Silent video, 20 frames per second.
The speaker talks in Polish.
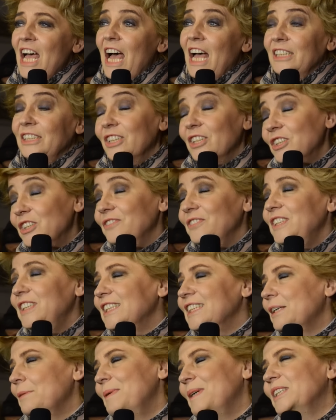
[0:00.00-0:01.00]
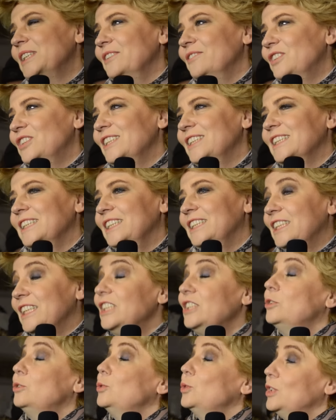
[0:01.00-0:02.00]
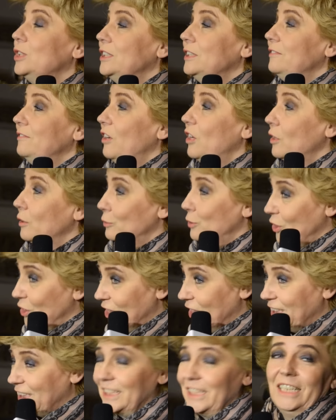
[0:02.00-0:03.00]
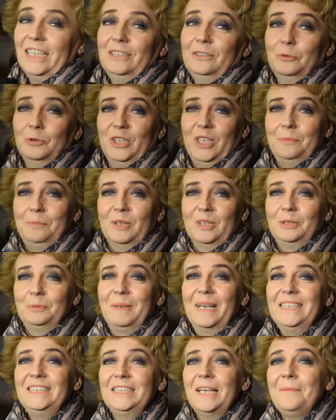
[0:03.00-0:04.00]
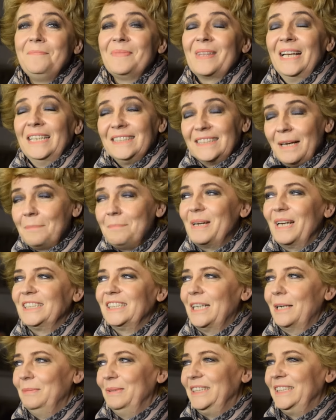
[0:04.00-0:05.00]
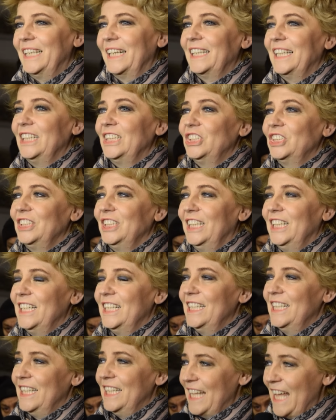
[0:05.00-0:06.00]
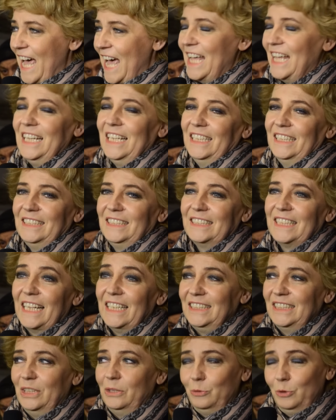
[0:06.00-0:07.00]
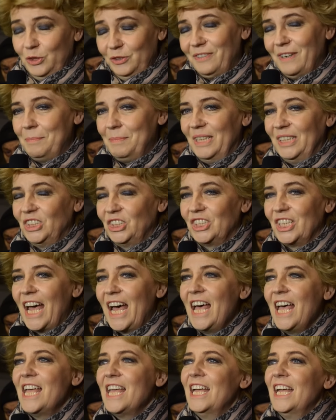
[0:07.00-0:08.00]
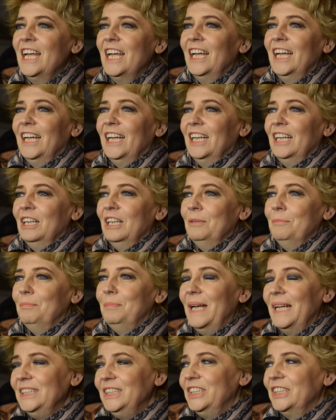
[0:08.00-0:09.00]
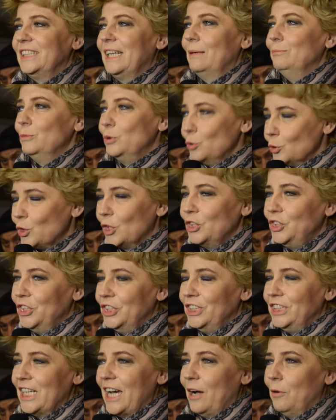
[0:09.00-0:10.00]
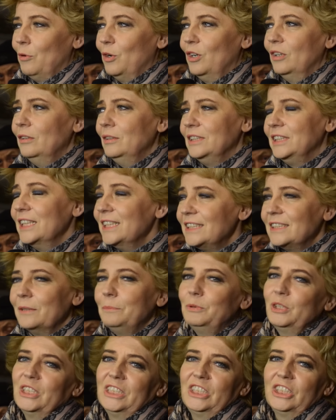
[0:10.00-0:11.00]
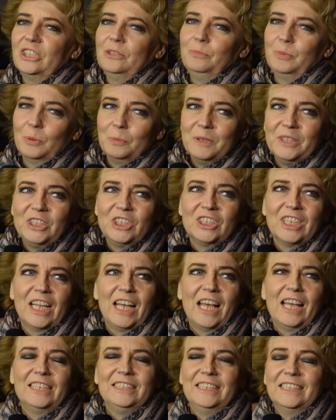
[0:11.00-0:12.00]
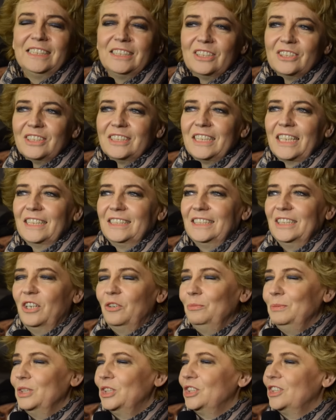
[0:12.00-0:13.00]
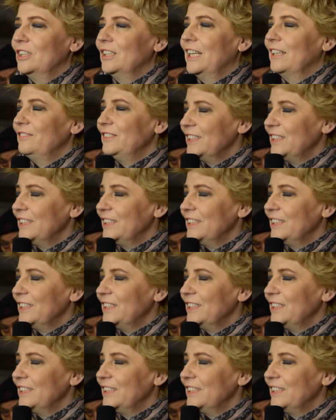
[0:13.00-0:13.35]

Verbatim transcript: I oczywiście zapraszam wszystkich tych, którzy wolą troszeczkę dłużej pospać. Zapraszamy serdecznie na stację Łódź Fabryczna. Będzie tam dużo się działo. Jest to przestrzeń publiczna, jest to stacja umieszczona w